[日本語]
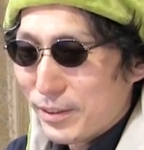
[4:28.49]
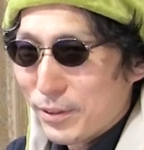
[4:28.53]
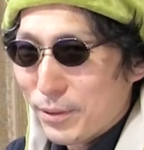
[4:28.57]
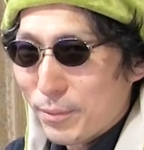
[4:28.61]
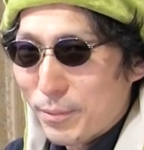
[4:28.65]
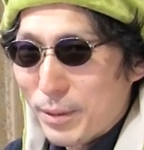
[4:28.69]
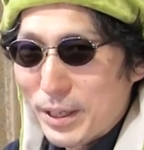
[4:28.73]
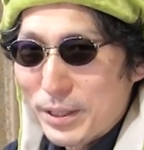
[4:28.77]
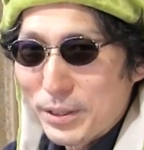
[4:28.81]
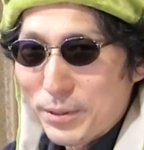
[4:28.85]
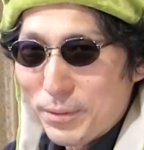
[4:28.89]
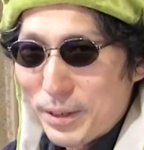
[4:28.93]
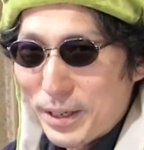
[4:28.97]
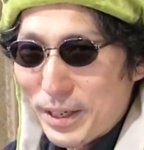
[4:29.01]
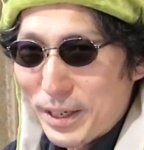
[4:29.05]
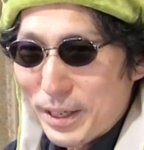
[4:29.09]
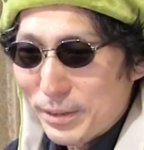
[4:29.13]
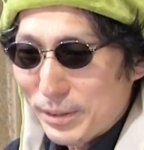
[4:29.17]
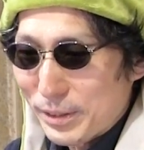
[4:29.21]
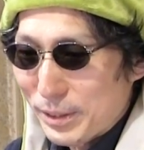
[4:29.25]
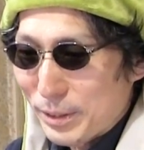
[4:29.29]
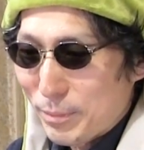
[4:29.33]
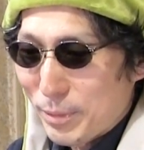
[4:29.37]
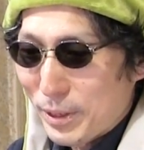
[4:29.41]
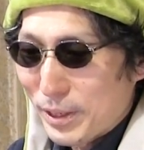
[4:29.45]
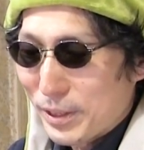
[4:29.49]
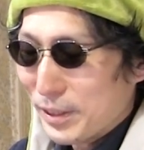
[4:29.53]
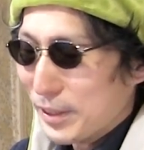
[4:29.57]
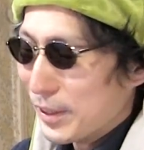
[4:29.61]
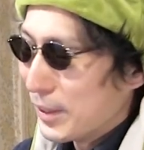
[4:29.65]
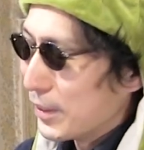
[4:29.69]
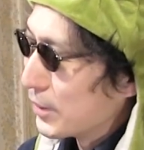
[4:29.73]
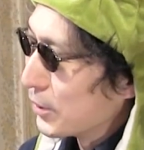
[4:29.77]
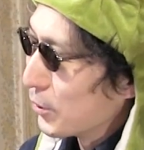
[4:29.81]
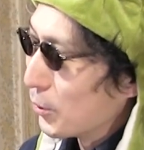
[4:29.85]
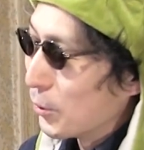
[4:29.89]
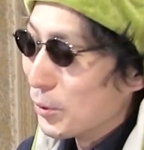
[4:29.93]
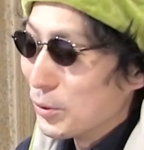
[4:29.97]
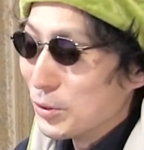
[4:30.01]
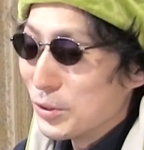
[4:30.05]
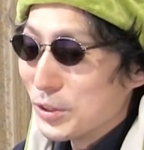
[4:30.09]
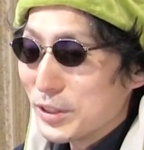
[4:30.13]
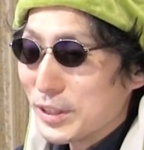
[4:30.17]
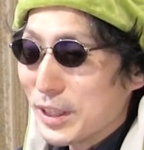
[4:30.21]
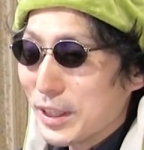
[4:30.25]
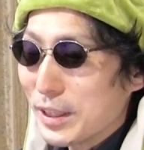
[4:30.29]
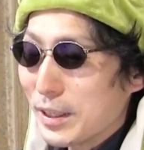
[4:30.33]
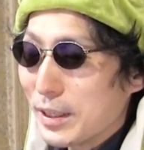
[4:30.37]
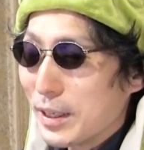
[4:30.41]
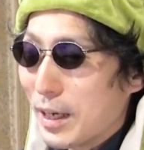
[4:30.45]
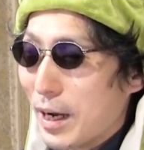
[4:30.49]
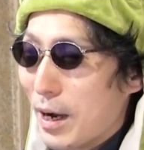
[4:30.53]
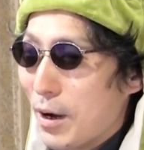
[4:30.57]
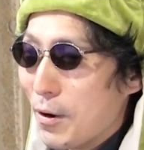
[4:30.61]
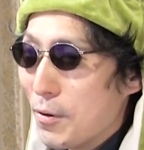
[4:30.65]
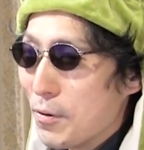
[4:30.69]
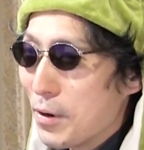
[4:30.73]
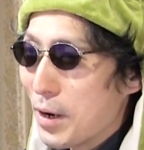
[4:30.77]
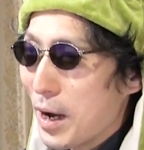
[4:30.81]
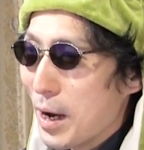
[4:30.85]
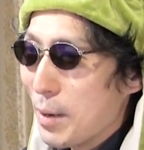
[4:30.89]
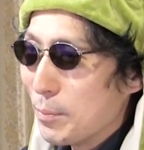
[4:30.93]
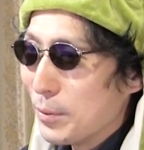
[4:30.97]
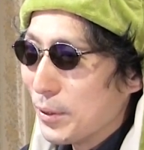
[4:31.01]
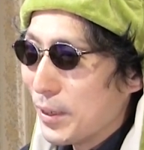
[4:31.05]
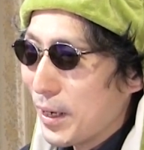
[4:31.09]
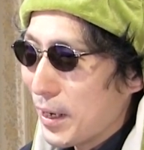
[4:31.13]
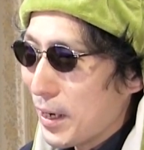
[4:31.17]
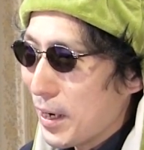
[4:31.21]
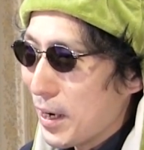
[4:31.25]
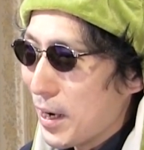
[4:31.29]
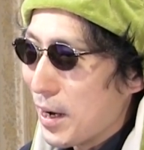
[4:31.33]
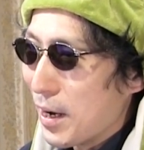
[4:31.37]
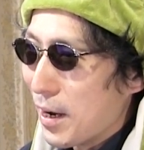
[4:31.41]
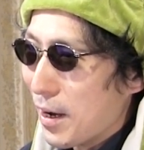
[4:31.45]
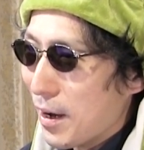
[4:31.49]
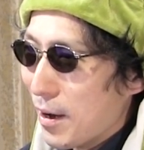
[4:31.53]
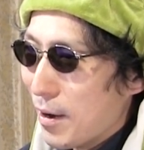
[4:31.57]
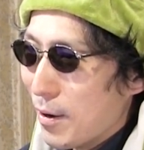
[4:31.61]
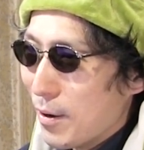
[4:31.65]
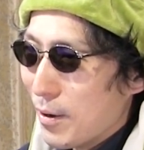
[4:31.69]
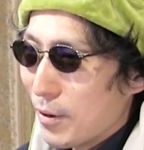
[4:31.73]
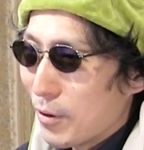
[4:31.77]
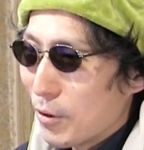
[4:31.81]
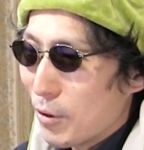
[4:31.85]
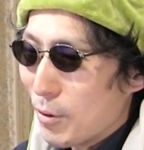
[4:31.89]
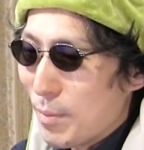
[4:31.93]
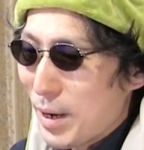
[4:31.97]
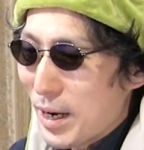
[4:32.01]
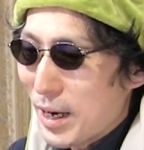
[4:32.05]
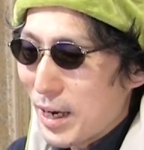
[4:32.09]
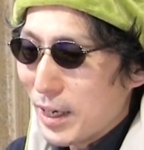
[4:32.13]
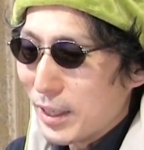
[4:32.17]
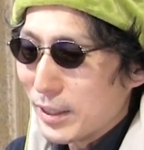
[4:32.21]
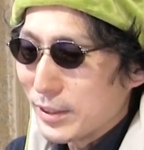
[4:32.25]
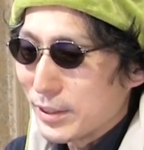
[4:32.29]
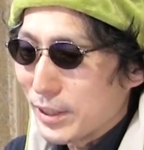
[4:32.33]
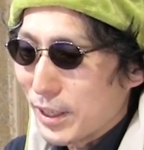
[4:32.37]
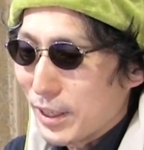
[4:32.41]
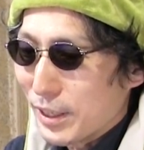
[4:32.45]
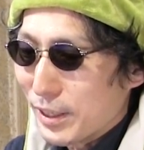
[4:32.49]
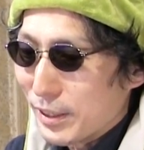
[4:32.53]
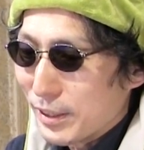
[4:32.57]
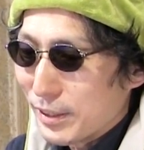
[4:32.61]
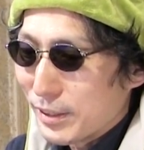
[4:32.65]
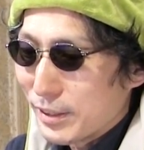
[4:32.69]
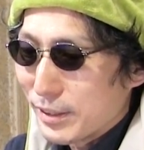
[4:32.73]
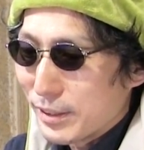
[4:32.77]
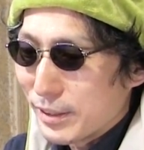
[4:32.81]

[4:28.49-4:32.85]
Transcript: 止まれ止まれ今ほんとさっきね青カプからコマ母ちゃん